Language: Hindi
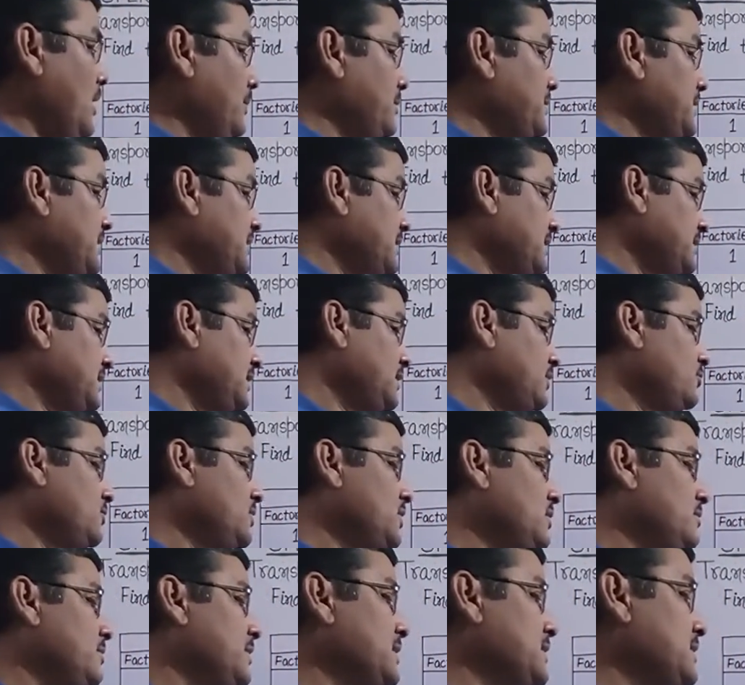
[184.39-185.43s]
अब सिक्सटी
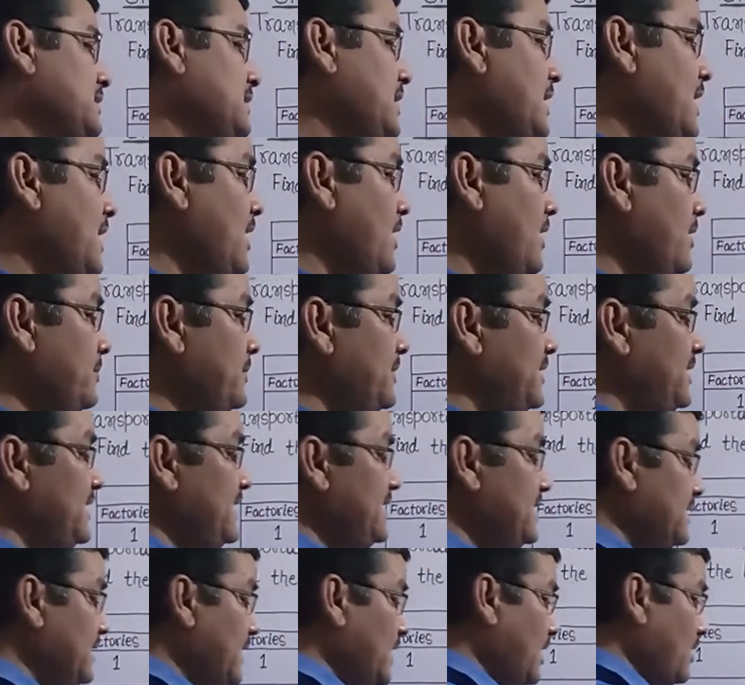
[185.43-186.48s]
यूनिट बचता है अब
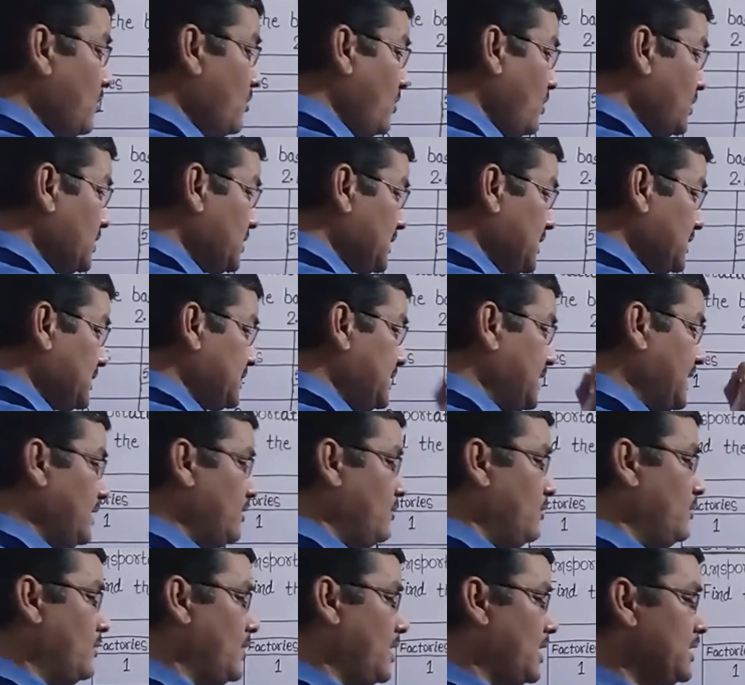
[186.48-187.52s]
तीसरा कौन सा
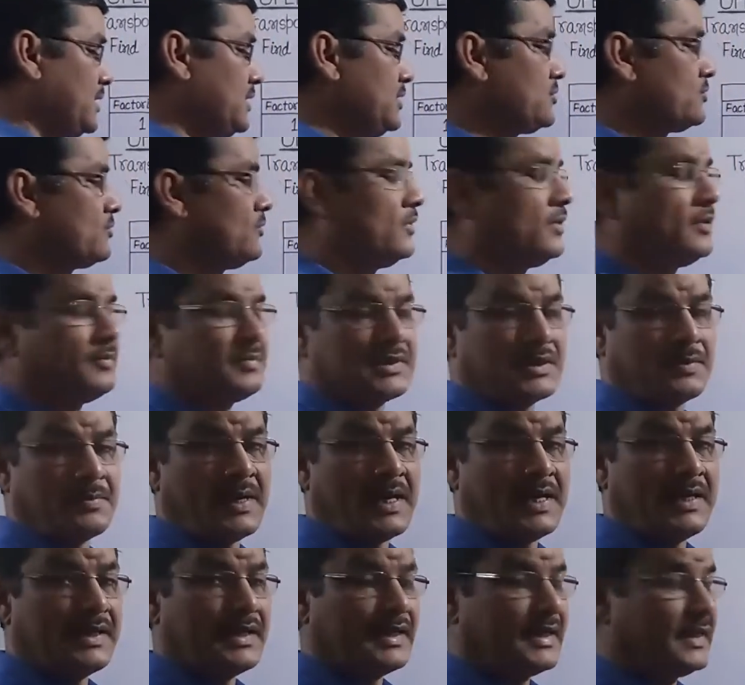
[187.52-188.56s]
सेल होगा किसको हम
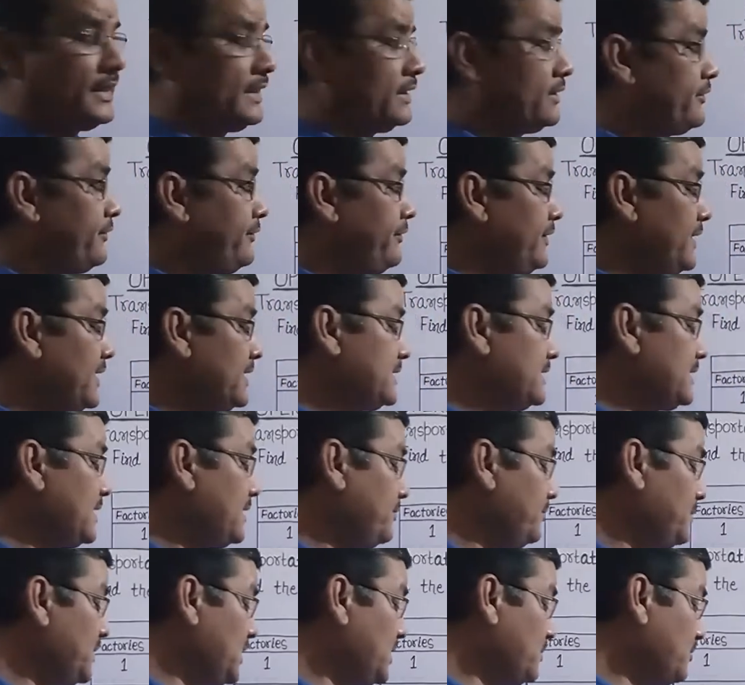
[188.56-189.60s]
सप्लाई करेंगे तो फिर से
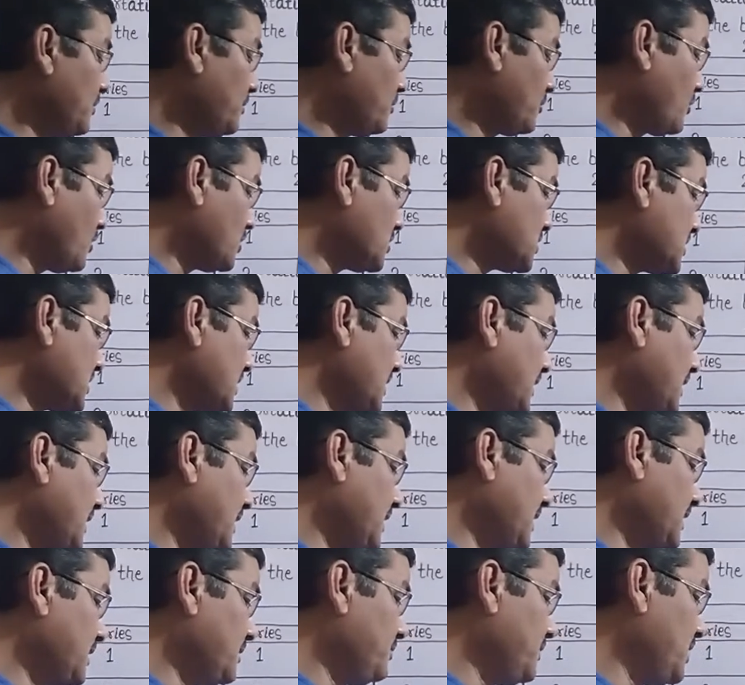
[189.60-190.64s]
हम मिनिमम कॉस्ट
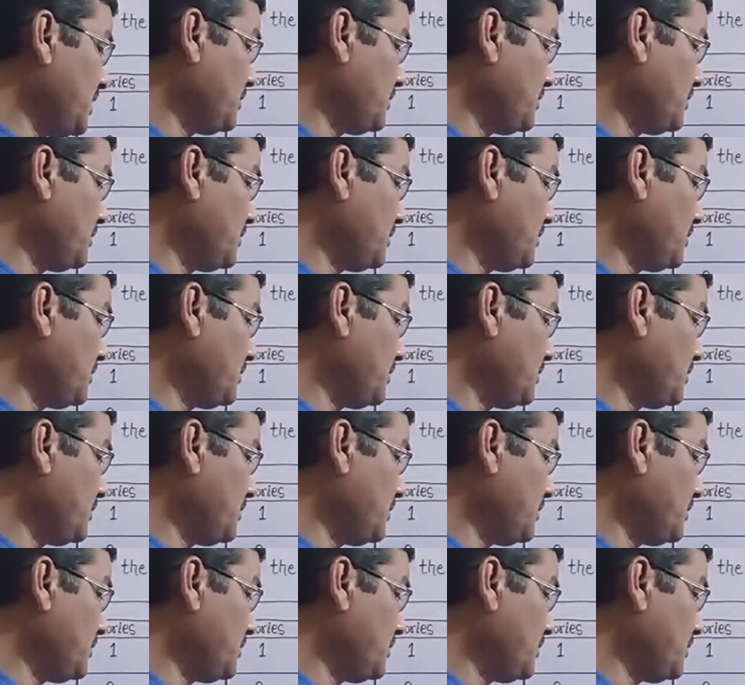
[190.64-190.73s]
देखेंगे तो